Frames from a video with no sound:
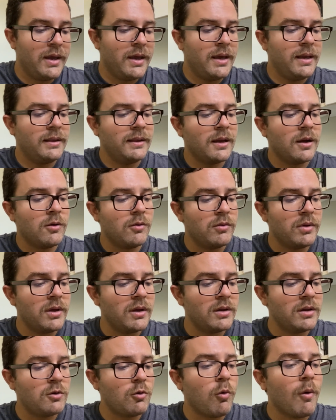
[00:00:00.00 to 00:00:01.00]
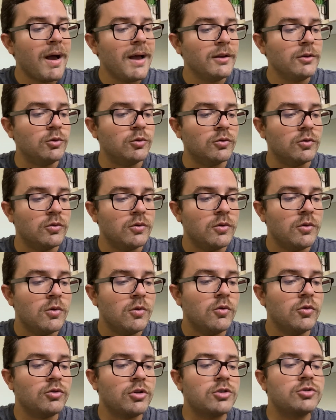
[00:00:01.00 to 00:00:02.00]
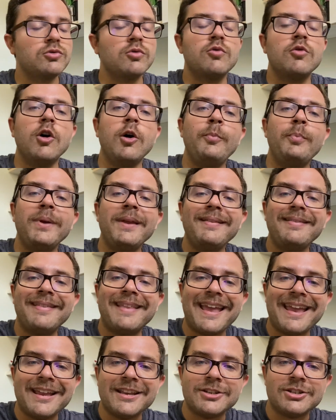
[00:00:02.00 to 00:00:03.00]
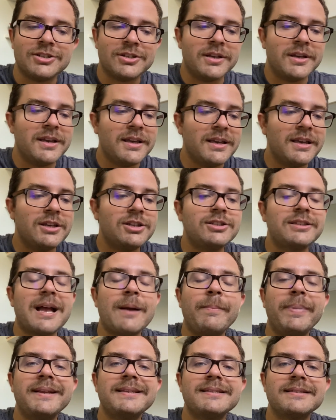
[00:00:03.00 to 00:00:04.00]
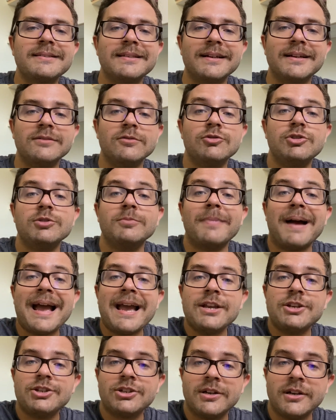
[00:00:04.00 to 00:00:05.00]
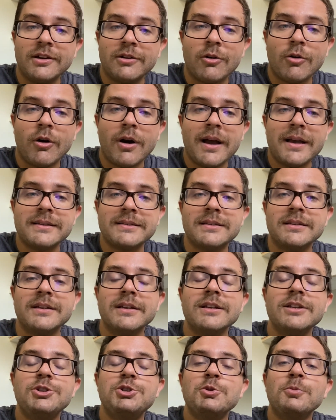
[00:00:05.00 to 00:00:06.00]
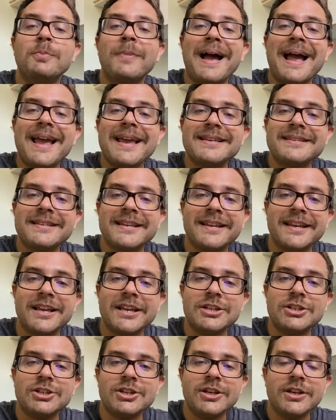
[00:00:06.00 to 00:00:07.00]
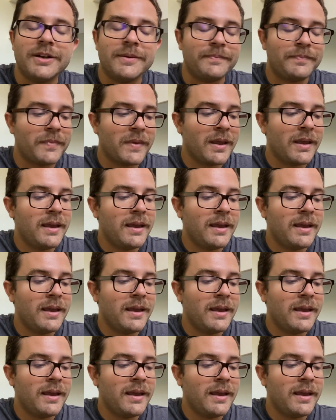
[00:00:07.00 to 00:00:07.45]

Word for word: Então, quando o nosso corpo entende que está precisando de mais glicose, de mais energia,